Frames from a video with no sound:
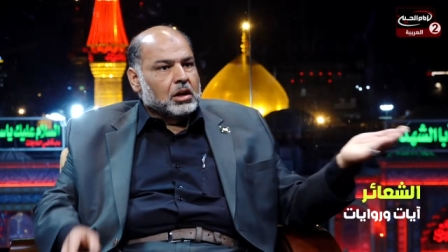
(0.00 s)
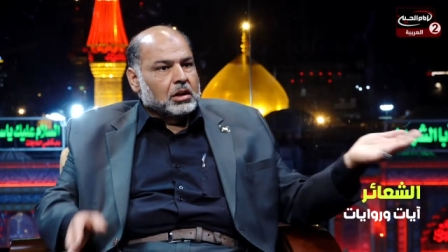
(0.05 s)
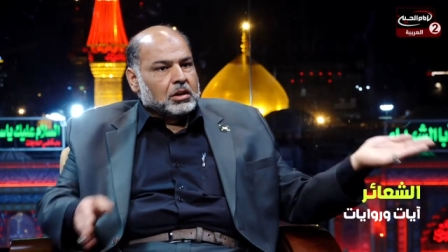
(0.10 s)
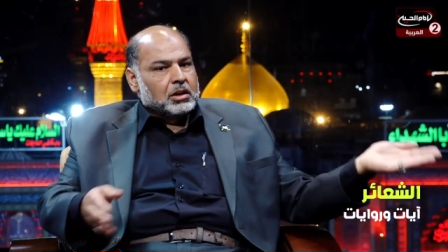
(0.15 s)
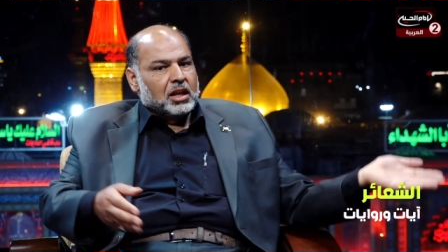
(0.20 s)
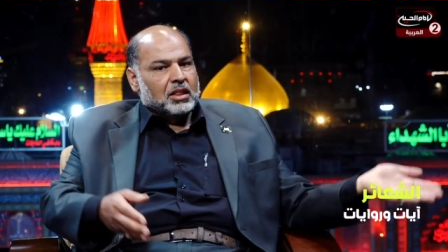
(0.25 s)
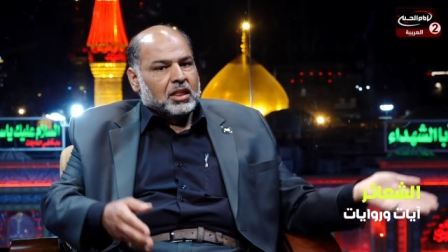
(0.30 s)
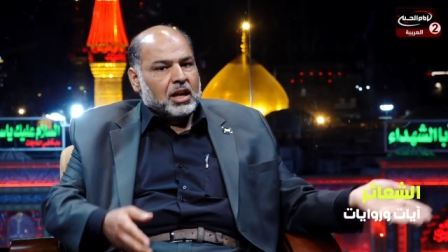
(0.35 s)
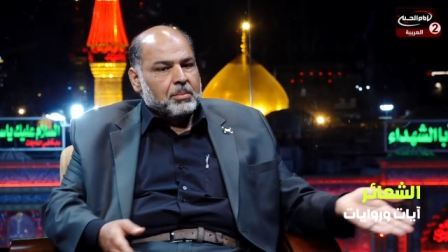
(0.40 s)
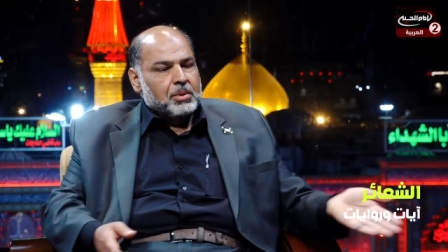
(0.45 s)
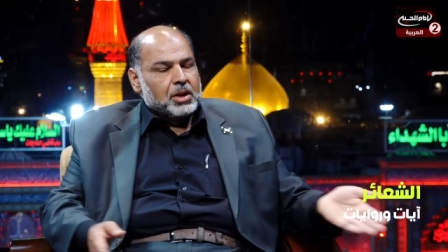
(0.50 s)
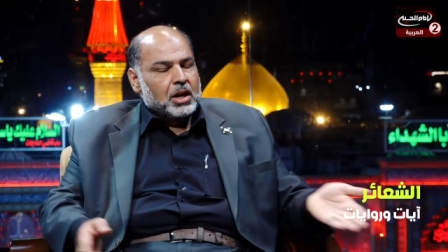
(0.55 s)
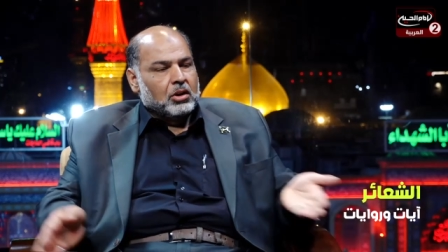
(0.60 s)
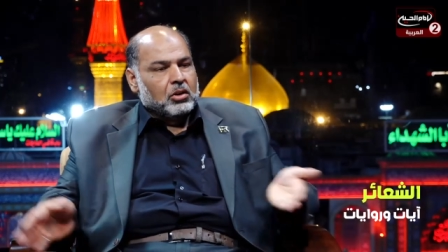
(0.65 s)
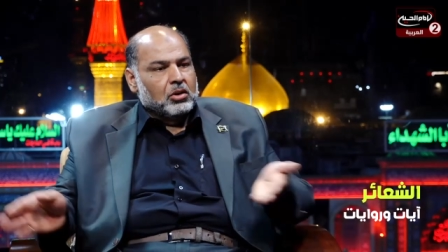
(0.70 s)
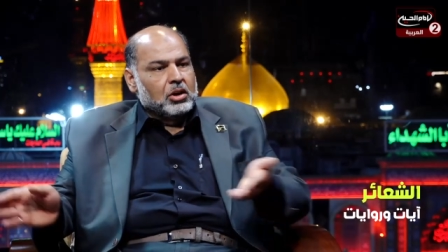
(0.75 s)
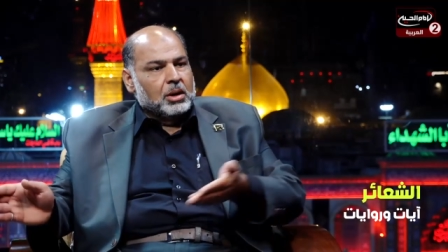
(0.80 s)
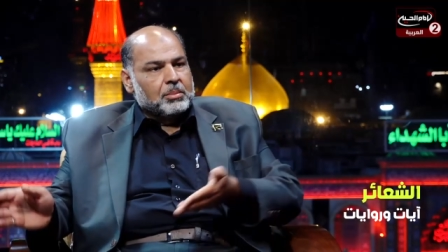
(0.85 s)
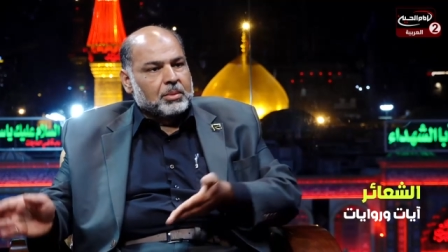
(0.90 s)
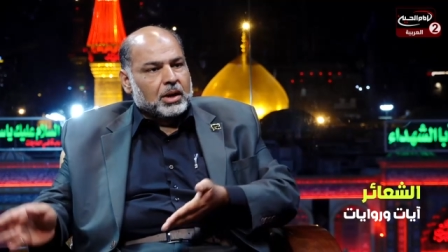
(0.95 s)
نذهب الى
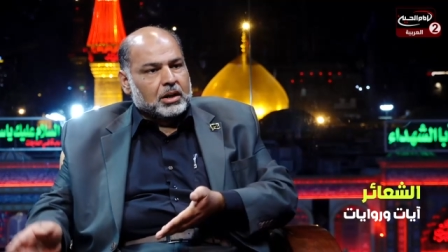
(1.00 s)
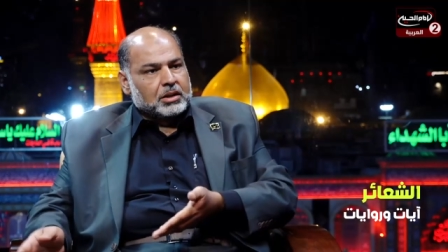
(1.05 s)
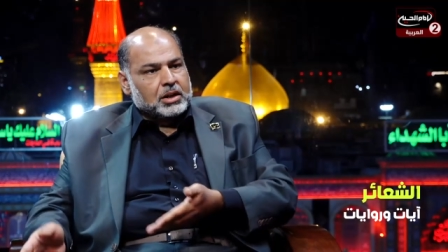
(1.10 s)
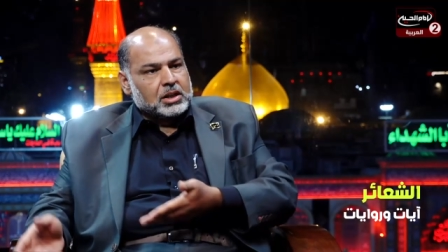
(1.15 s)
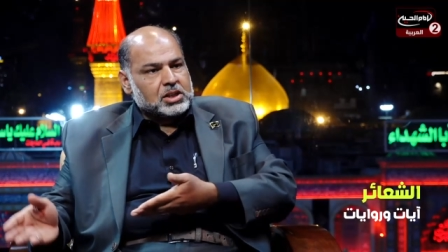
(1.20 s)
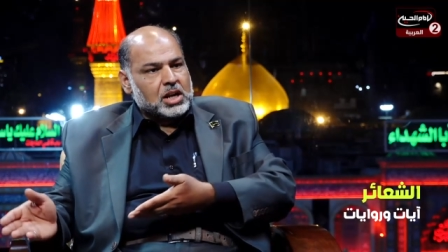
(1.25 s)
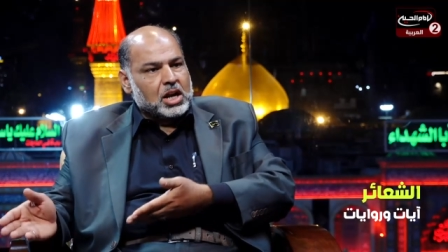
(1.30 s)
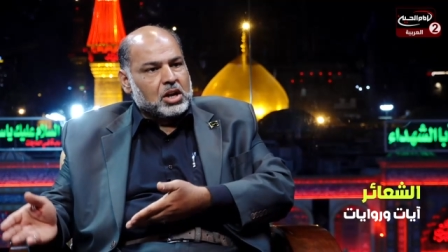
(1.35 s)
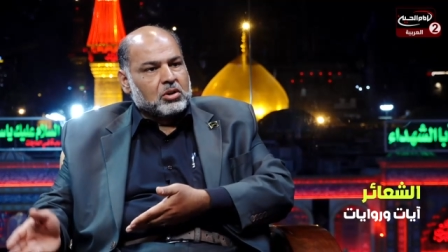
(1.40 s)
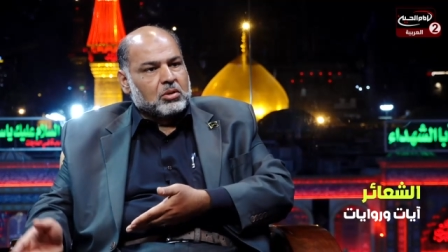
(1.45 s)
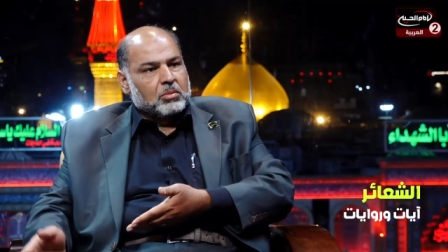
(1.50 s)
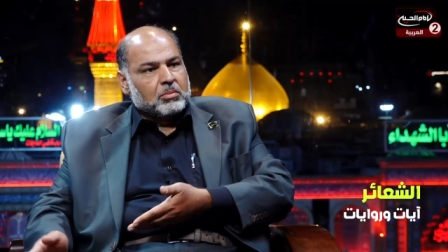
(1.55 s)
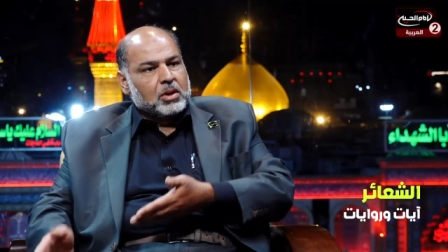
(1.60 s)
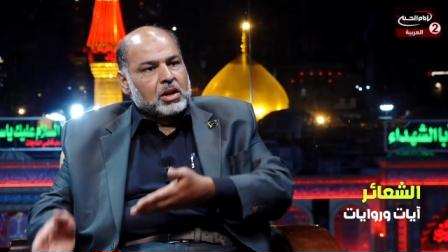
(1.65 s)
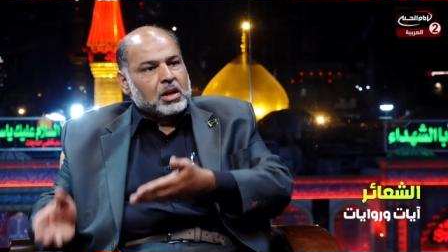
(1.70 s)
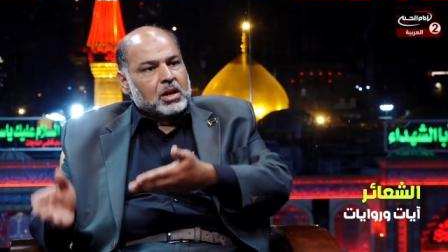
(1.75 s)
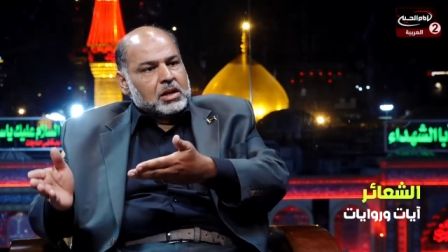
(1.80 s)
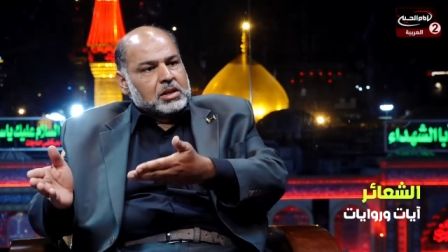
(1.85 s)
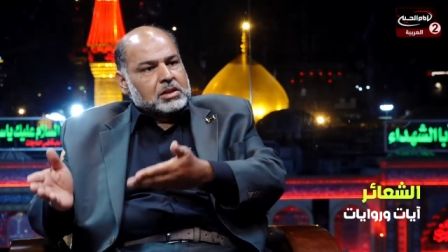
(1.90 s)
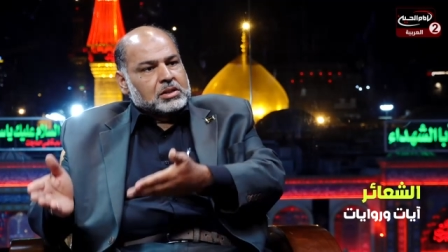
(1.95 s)
العلماء نسالهم
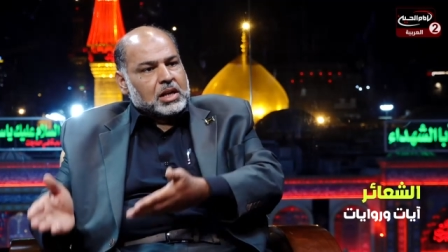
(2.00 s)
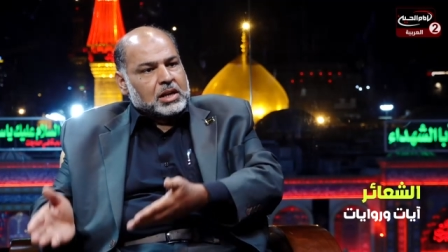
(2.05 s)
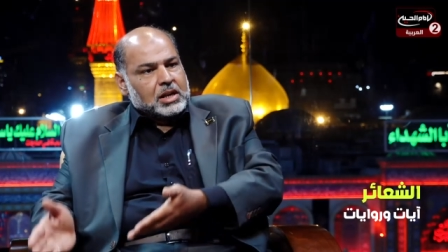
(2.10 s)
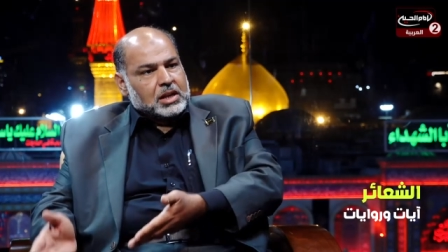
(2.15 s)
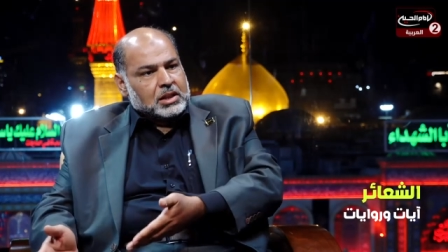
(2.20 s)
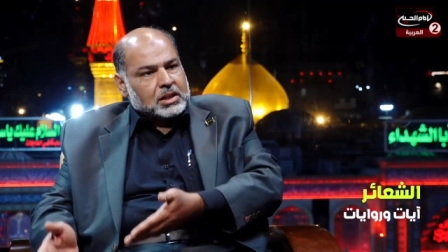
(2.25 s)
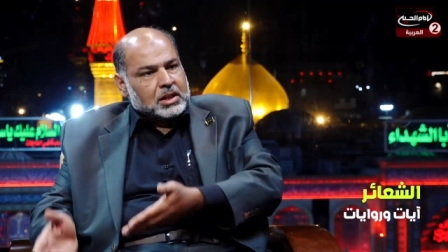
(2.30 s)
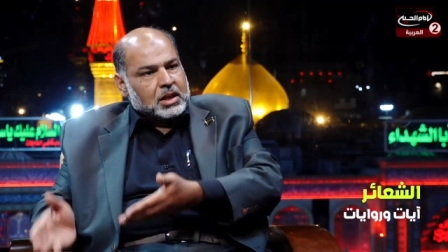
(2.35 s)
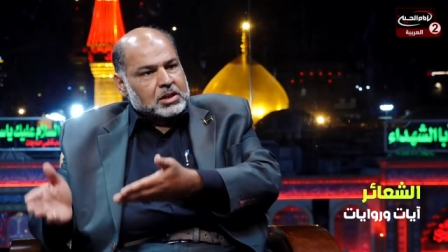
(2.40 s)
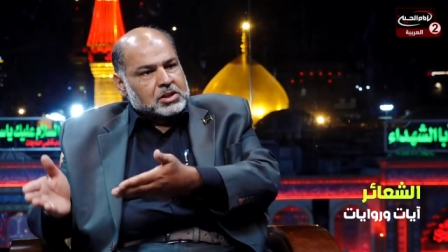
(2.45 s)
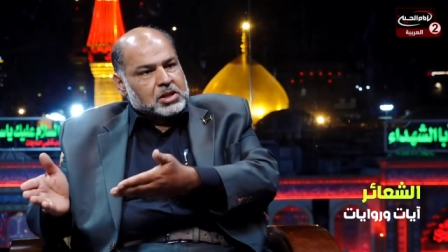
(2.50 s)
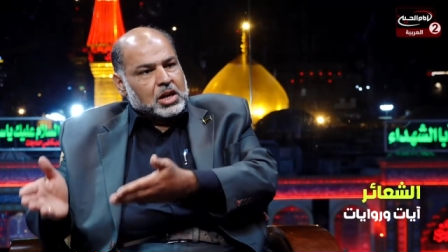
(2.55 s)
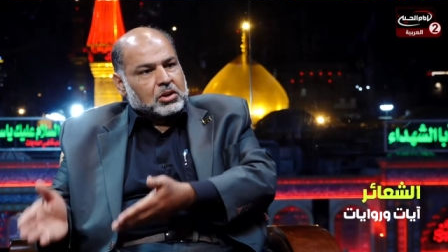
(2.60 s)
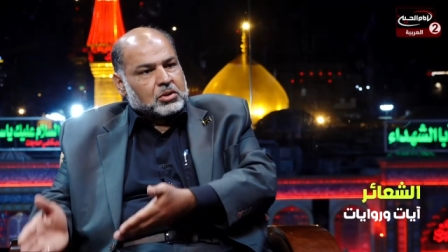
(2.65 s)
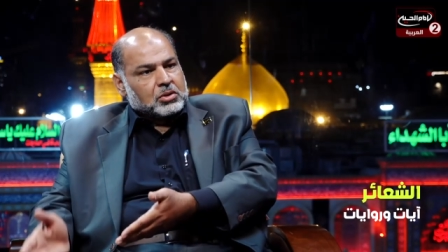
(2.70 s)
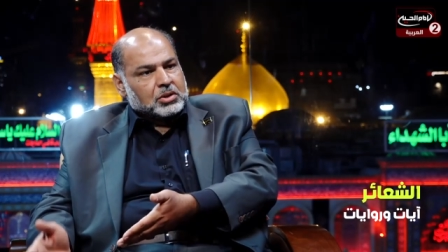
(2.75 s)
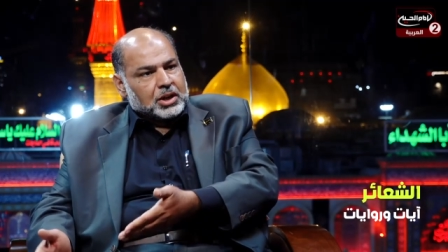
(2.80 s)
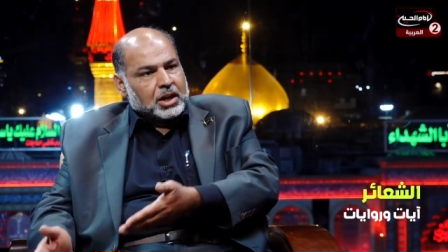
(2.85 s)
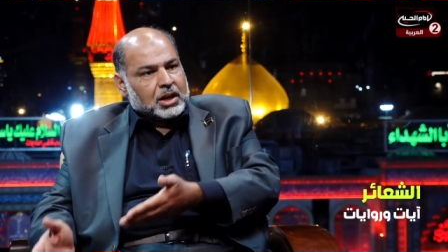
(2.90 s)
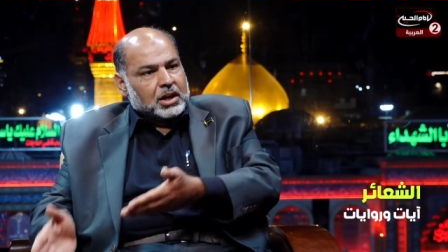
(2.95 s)
سيدنا
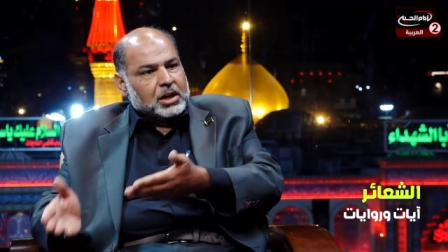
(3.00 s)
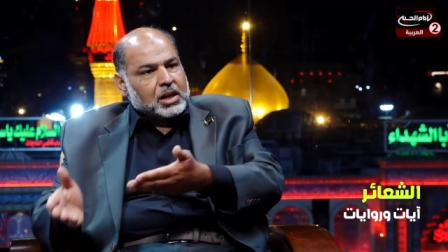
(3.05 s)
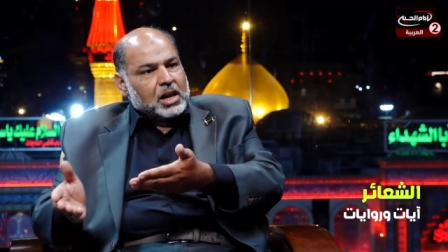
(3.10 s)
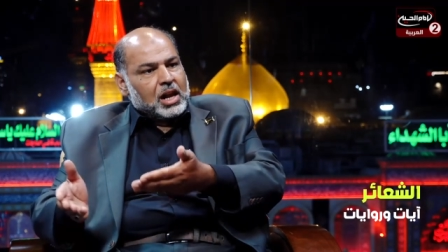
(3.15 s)
شيخنا